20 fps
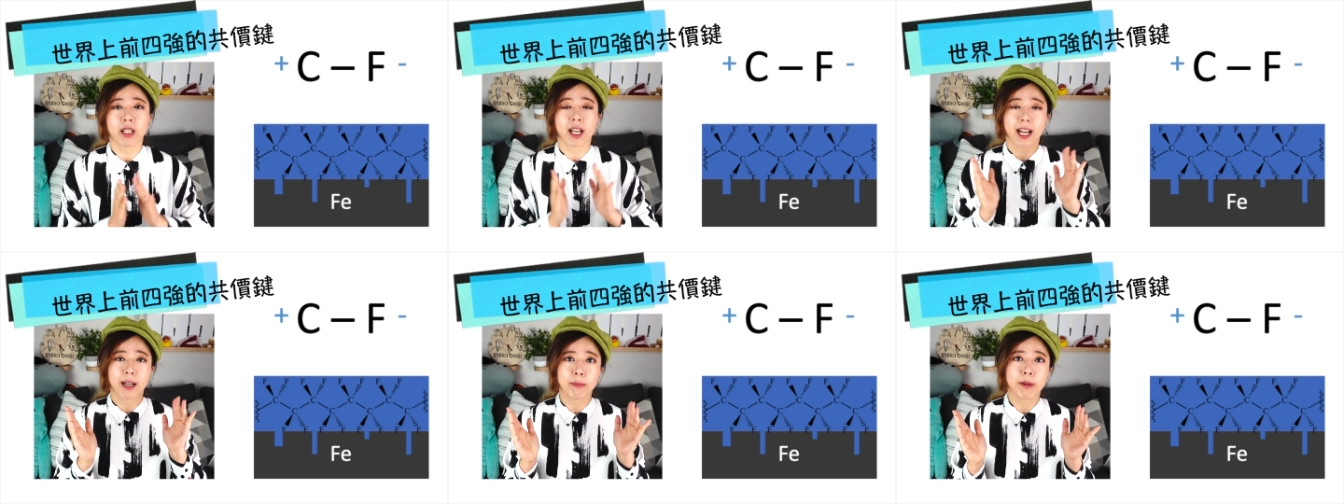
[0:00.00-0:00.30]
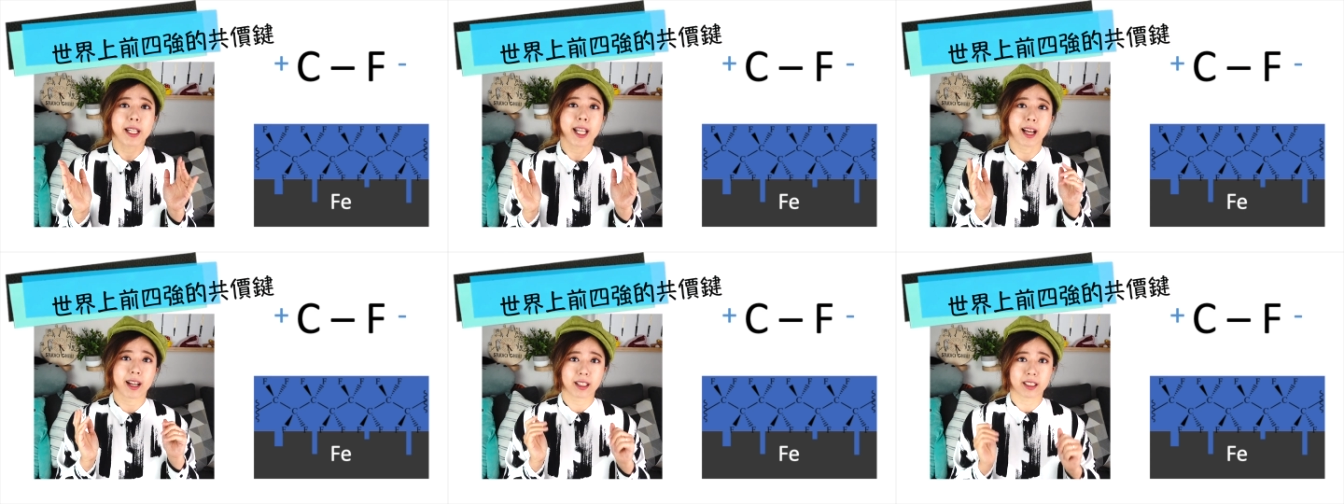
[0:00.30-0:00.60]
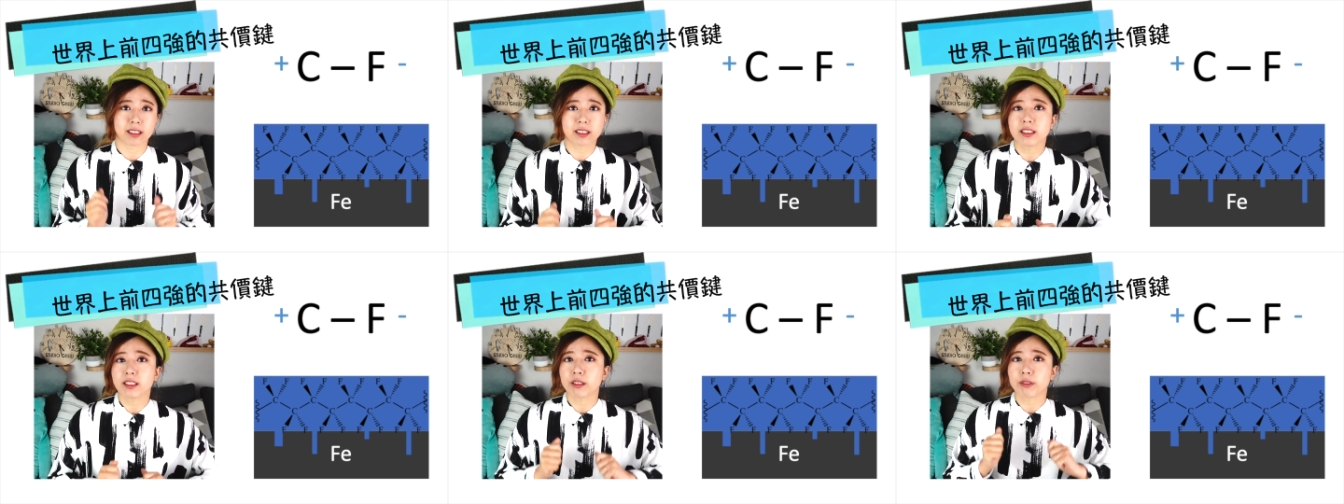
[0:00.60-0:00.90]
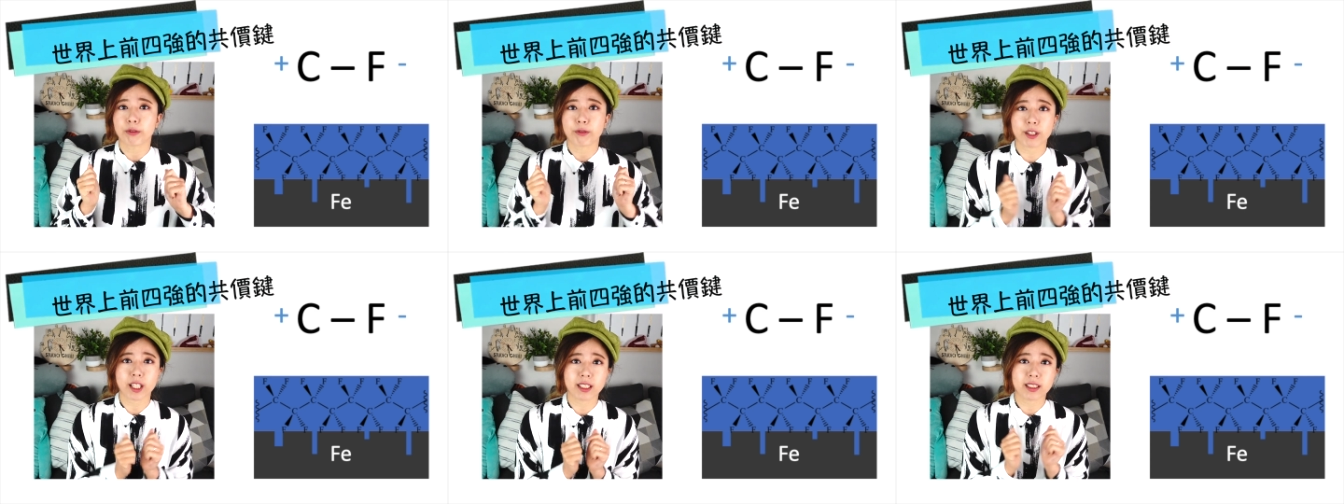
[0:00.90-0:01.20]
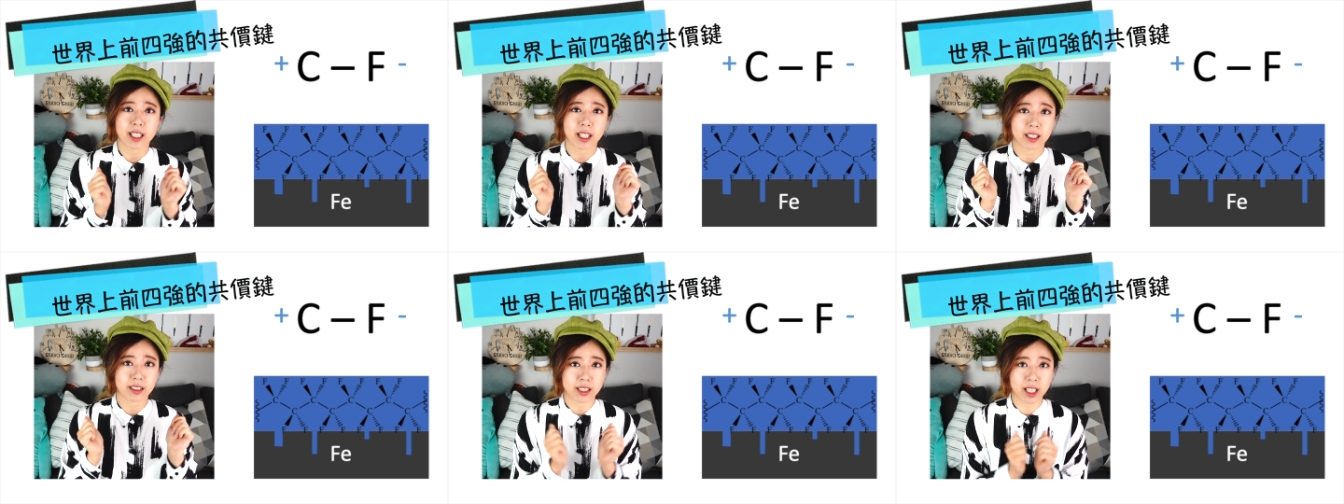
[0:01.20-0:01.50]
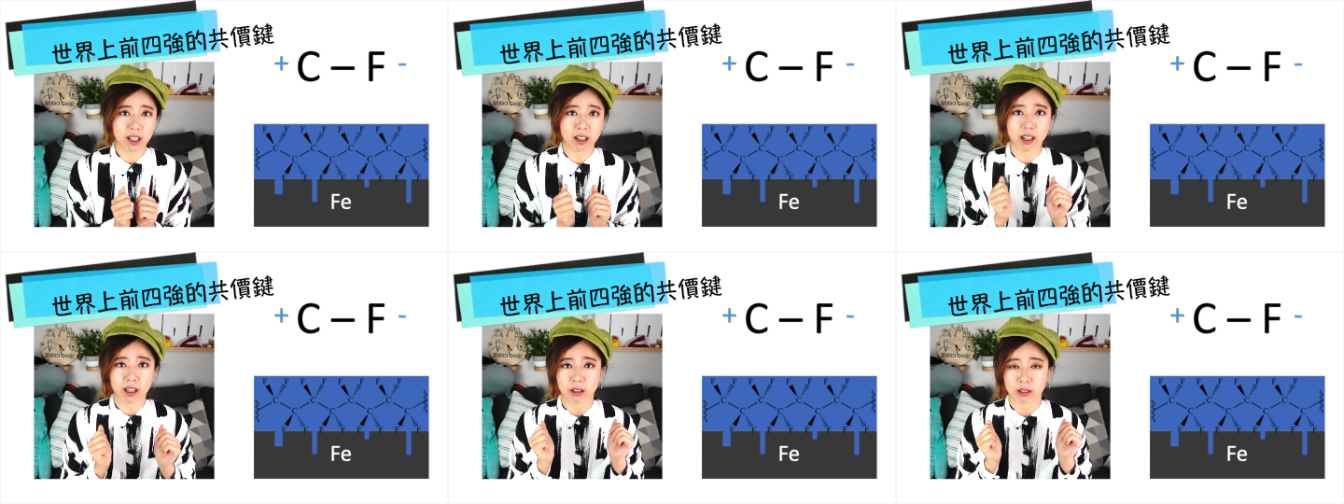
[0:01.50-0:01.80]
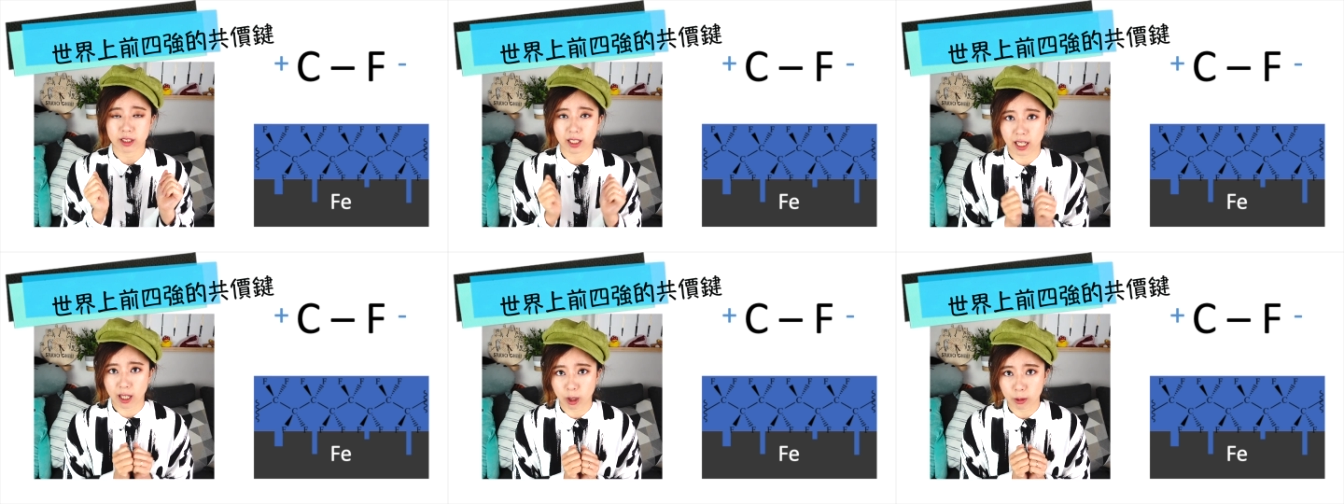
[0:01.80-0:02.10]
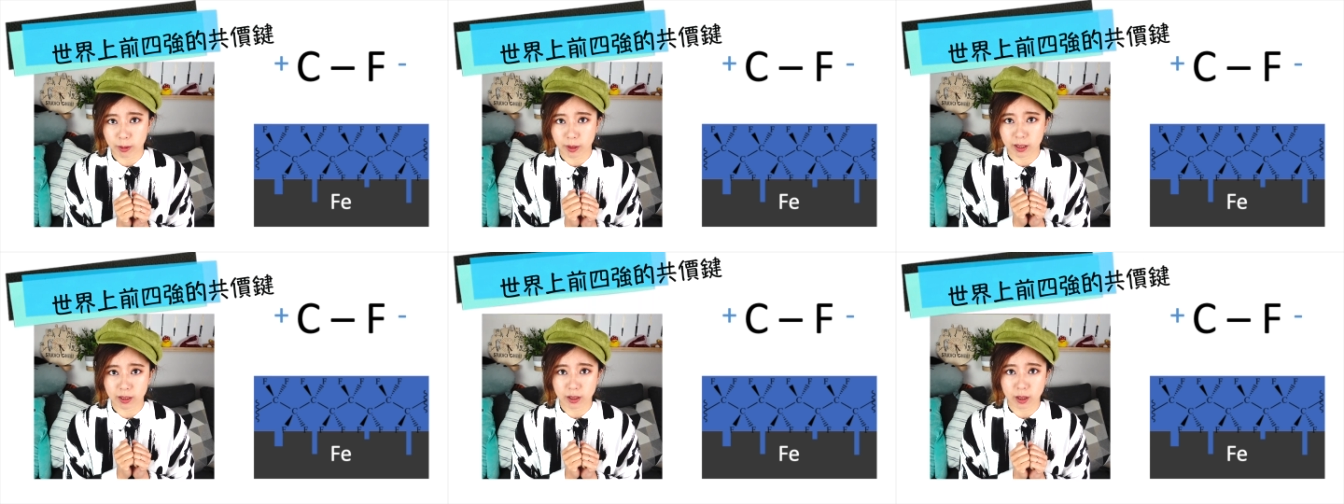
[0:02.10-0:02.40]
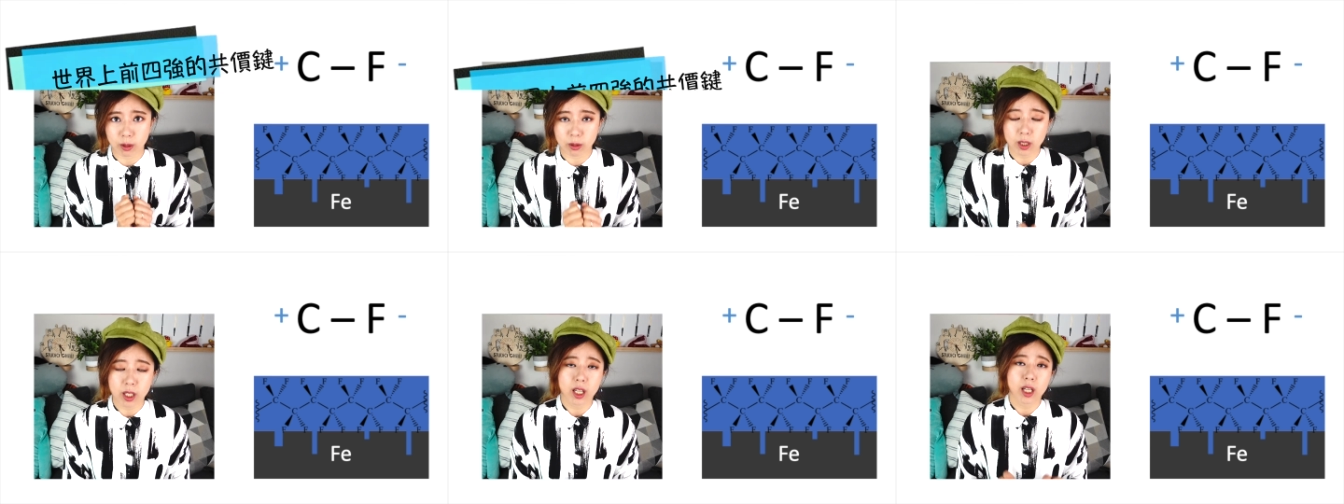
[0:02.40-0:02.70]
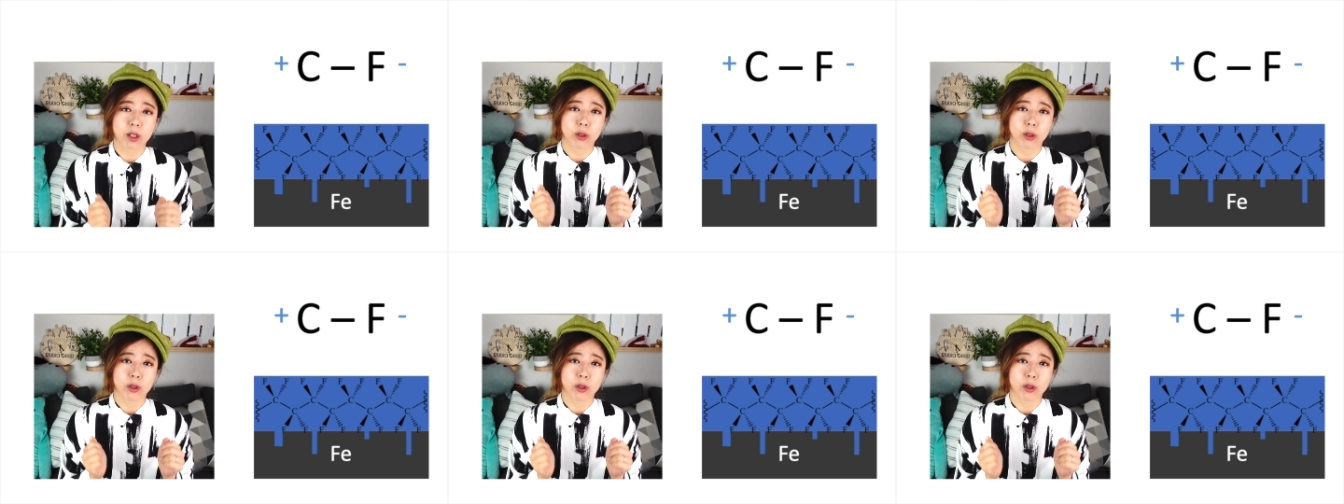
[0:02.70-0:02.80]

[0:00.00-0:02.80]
他们两个是非常要好的好朋友。